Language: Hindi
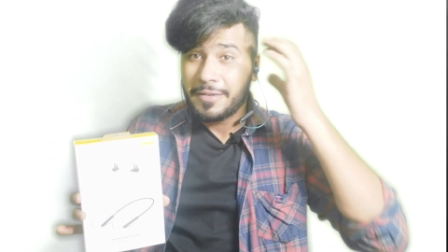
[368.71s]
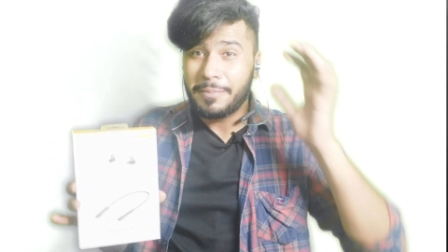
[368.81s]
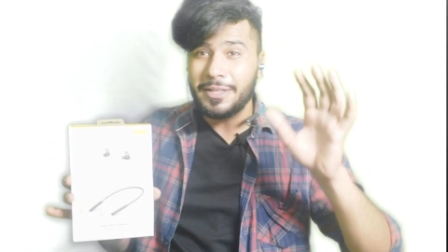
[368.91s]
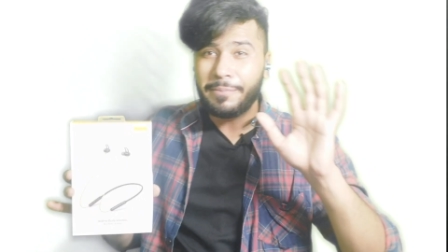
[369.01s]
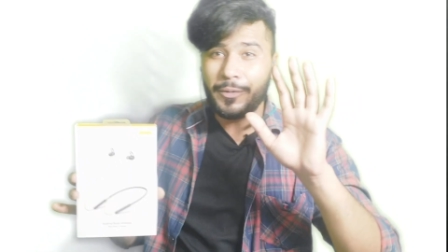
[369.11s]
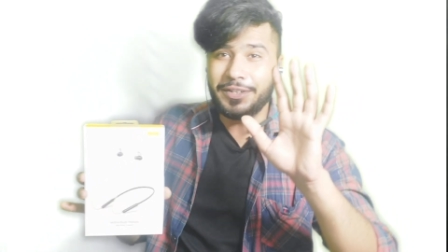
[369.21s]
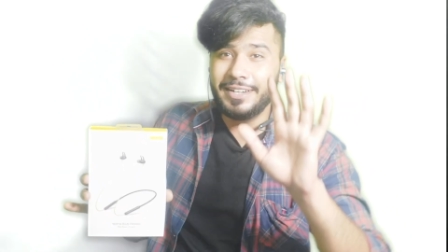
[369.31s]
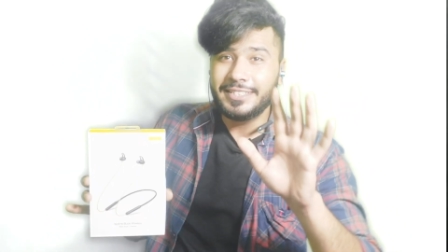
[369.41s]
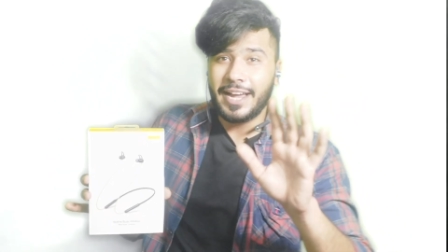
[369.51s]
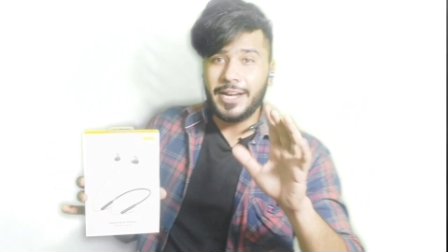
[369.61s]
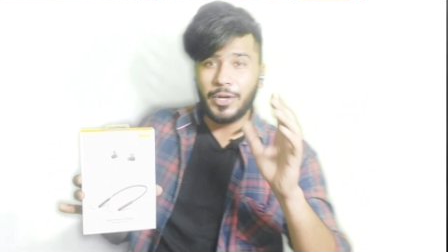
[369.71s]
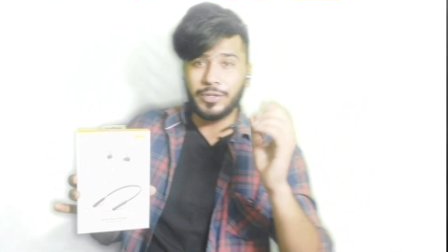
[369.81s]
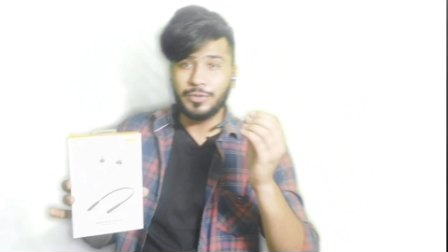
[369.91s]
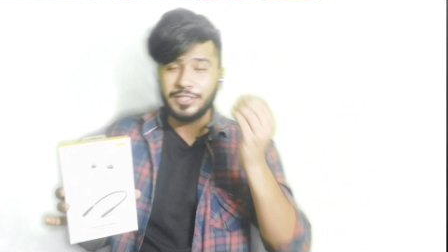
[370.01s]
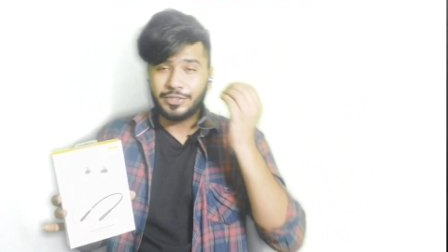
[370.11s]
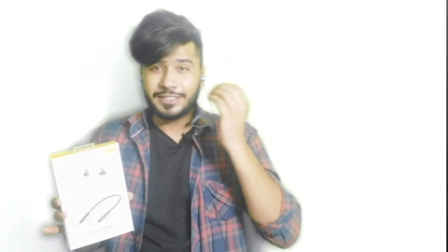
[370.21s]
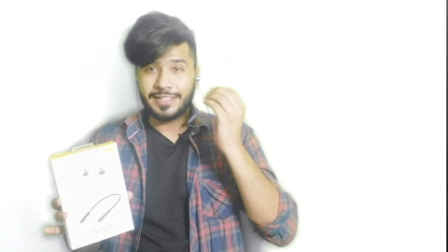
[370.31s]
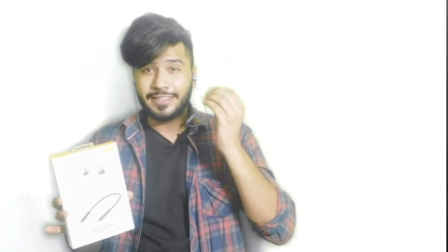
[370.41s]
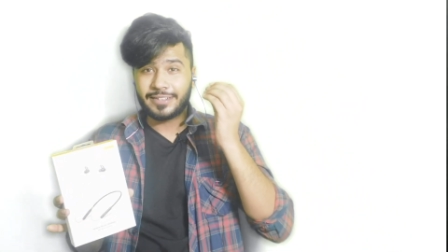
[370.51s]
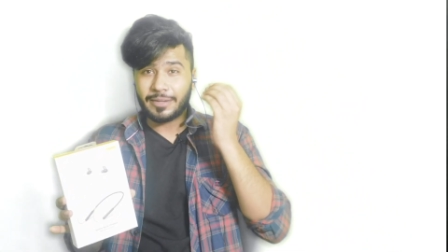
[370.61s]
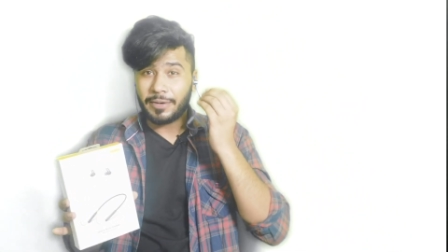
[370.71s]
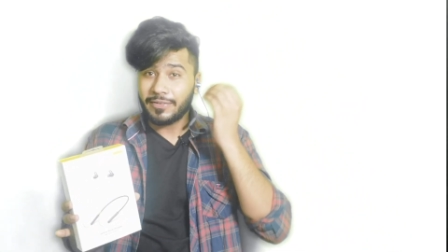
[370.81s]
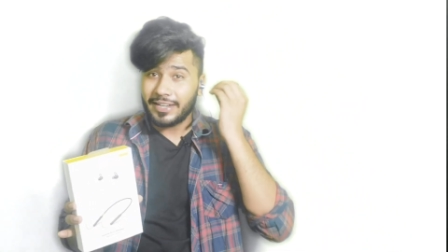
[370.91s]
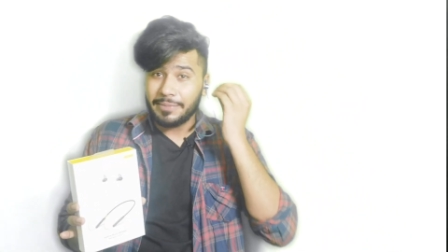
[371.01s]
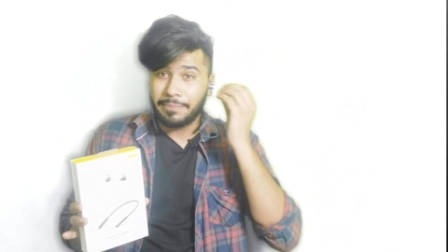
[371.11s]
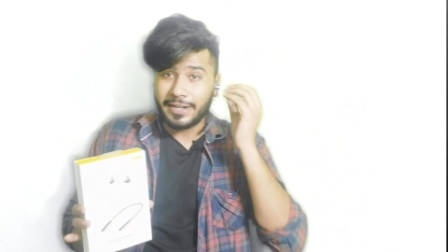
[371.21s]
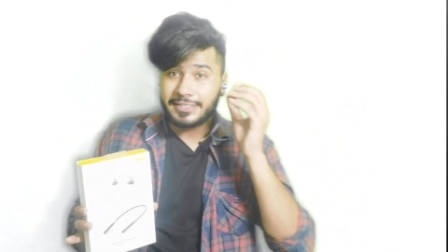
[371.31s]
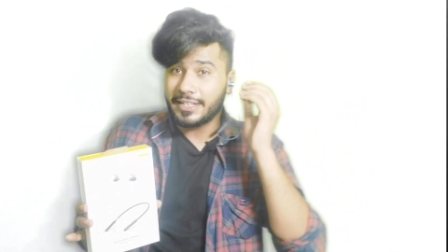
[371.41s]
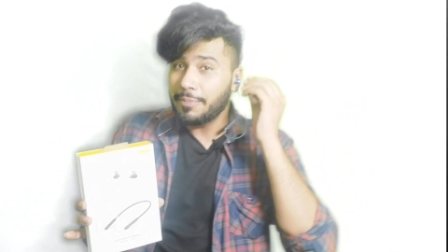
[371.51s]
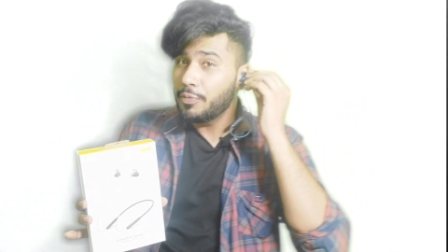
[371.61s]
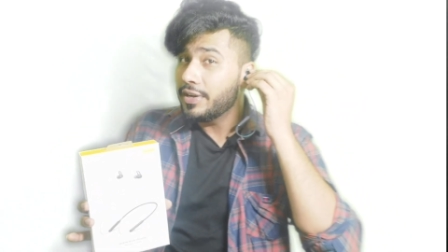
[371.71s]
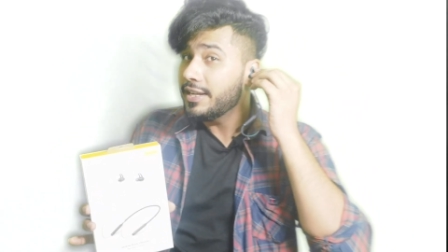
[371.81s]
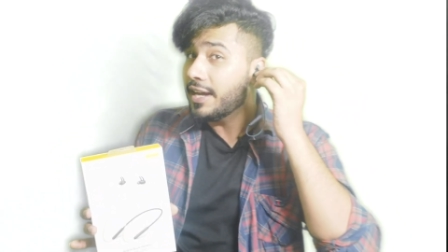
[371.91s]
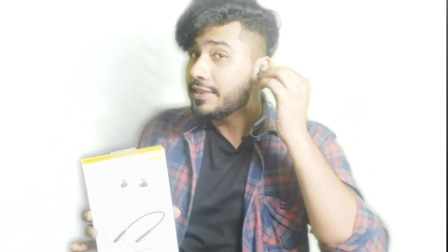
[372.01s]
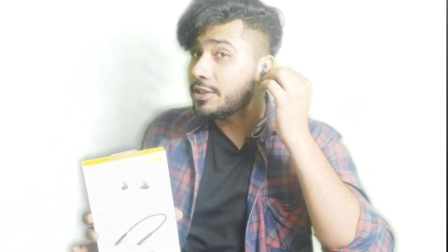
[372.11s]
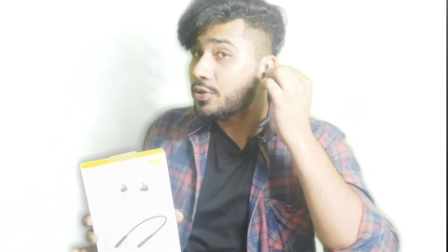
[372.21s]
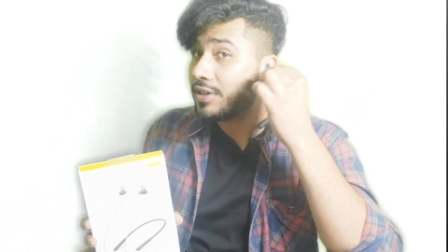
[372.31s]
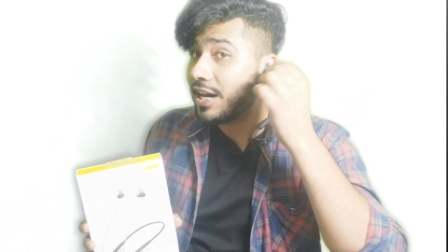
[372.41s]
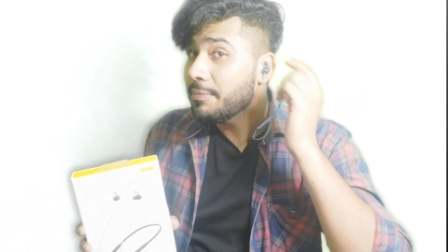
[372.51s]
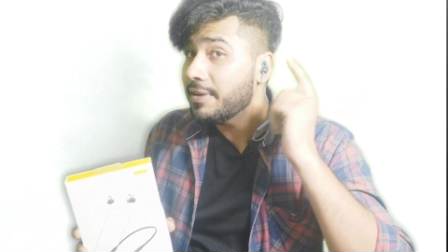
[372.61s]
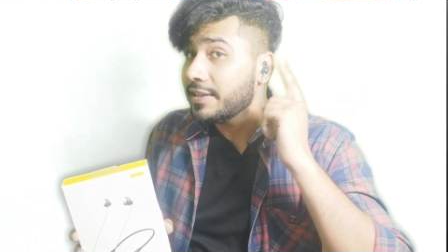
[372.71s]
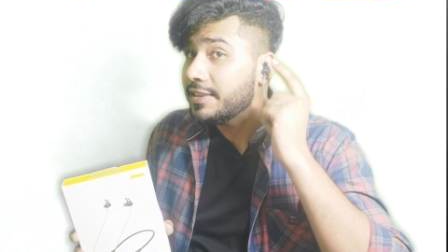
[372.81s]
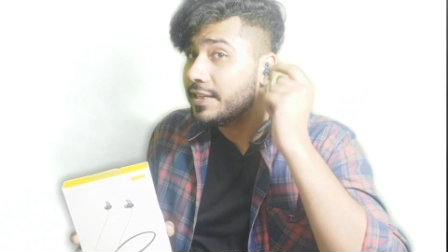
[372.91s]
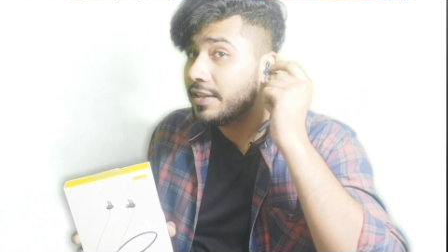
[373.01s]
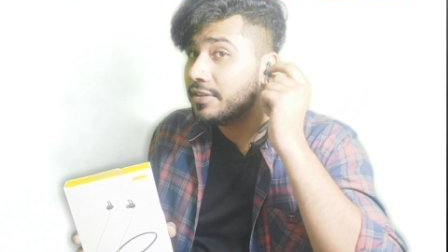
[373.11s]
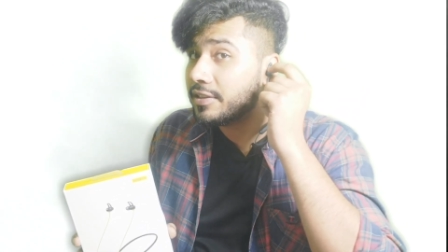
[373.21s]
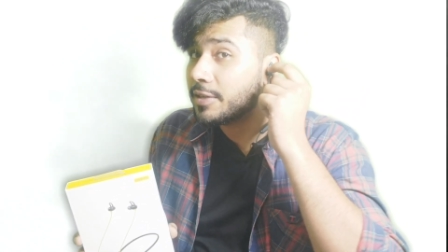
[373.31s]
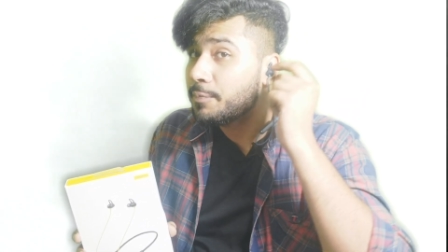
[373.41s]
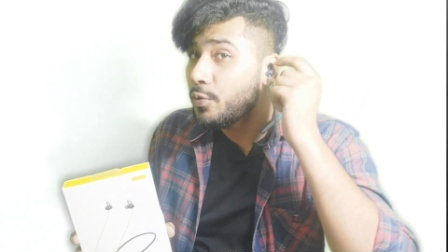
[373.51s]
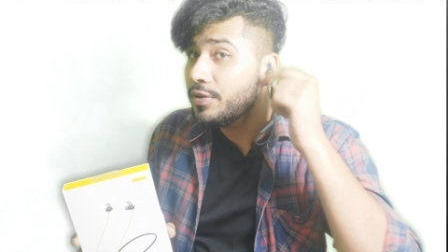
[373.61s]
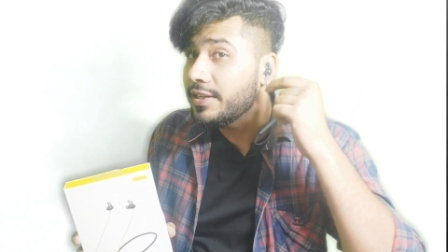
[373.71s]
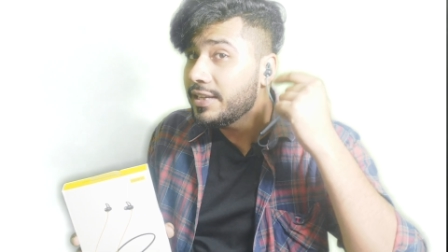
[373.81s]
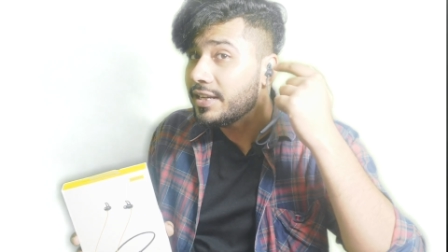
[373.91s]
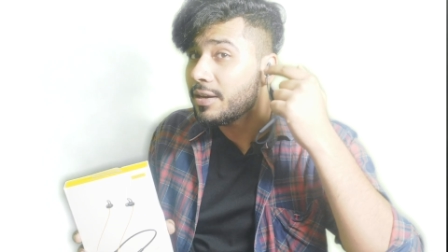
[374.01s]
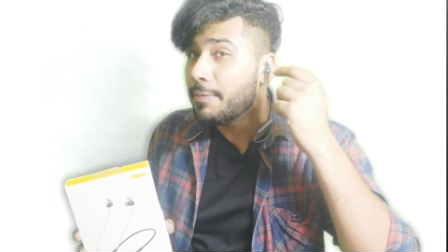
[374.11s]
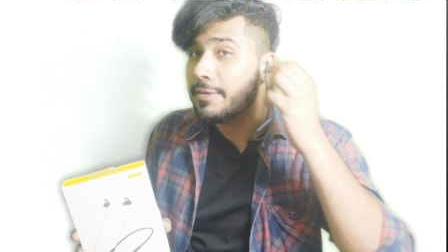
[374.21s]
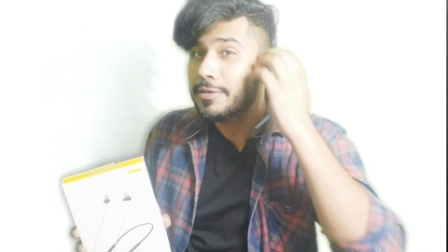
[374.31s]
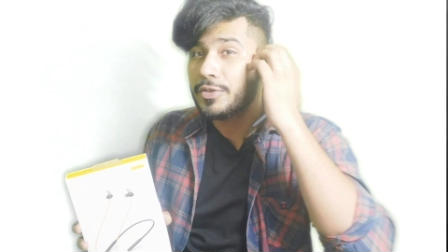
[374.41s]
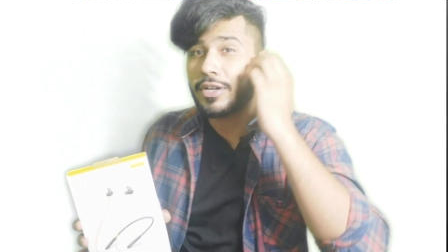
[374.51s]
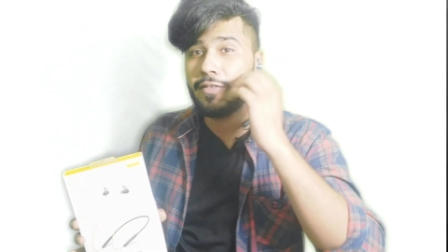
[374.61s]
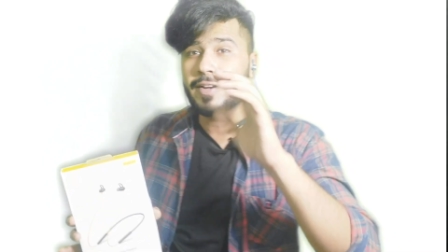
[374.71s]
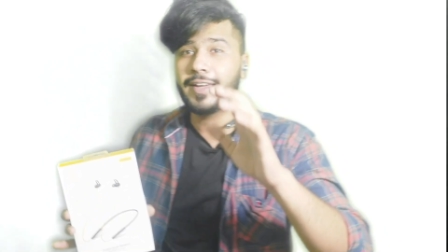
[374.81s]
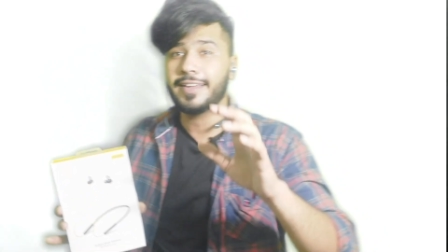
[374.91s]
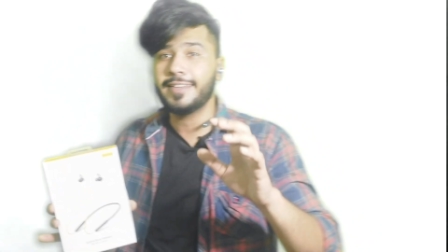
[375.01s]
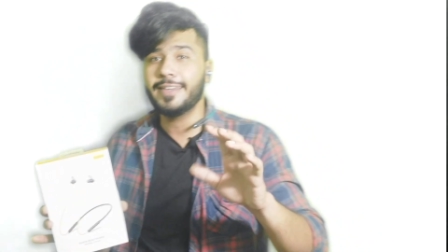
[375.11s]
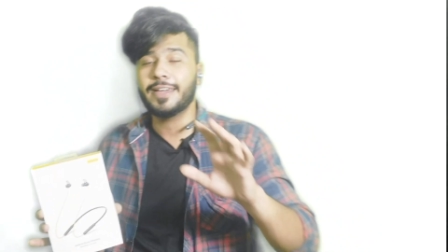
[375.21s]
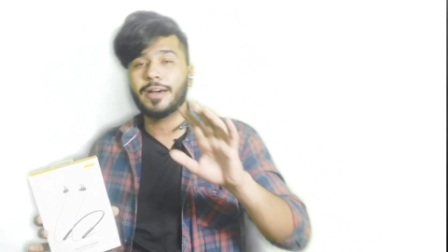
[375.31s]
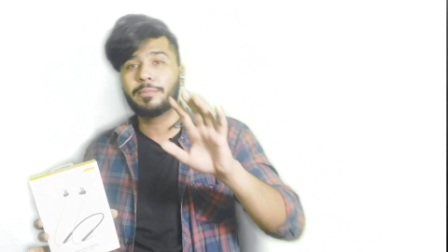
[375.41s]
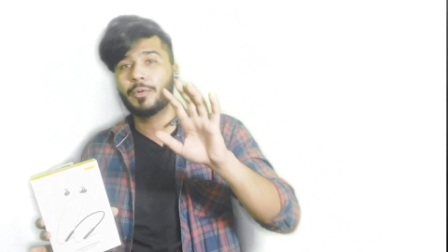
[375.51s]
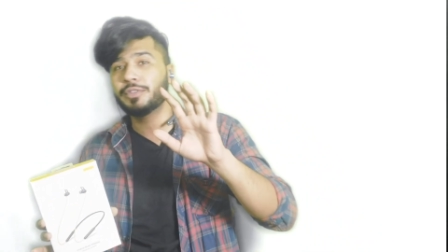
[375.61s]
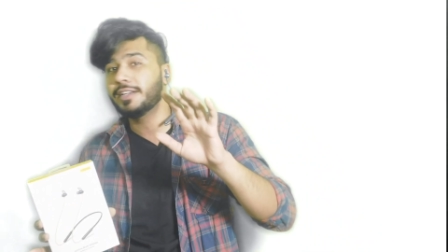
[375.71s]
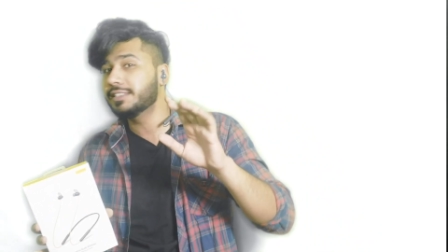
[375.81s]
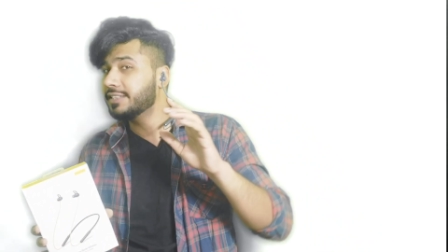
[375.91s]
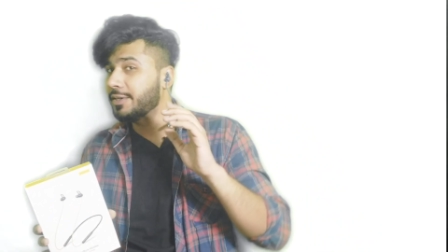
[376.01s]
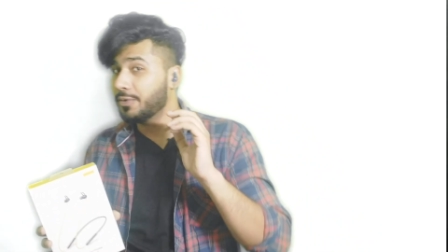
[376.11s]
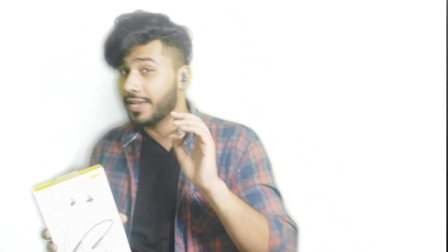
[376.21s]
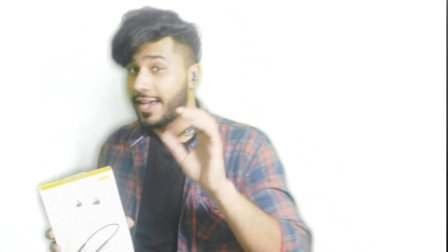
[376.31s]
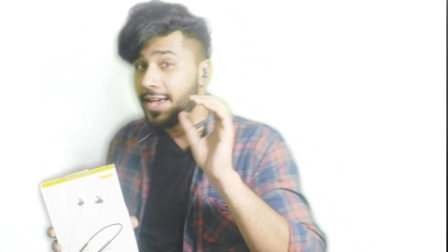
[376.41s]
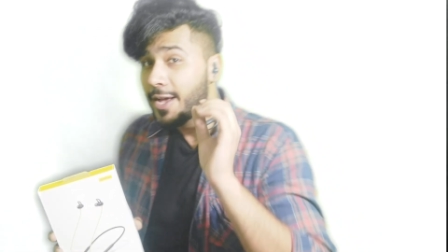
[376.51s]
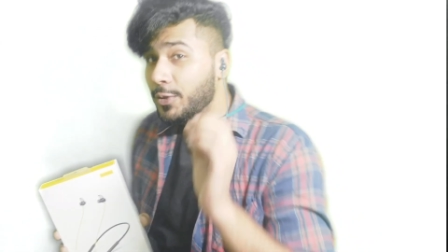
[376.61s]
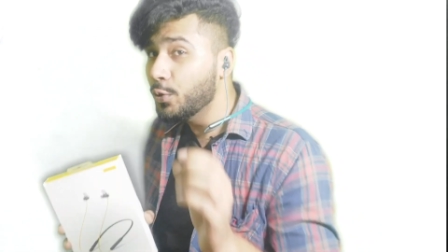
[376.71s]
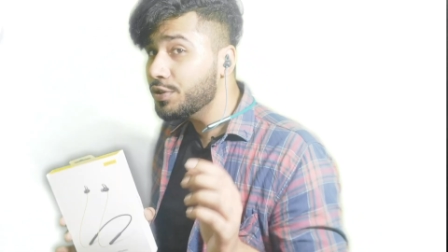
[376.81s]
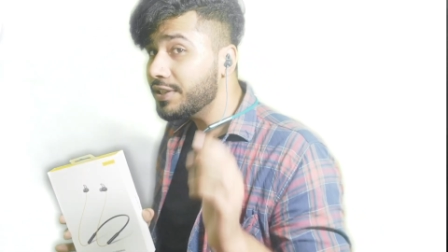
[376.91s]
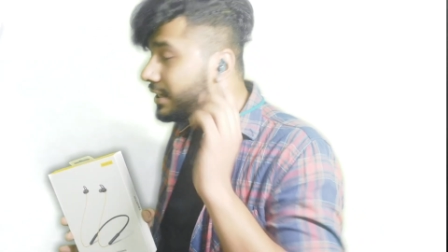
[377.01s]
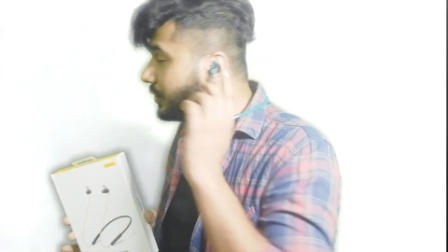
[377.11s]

मतलब बहुत ही डिसेंट है और दूसरी जो इसके अंदर रबर वाली बर्ड्स है ना पूरे यहाँ तक जो कान में लगती है अंदर तक पूरी ये रबड़ में जो कवर कर रखी है यार बहुत ही डिसेंट लुक है दूसरा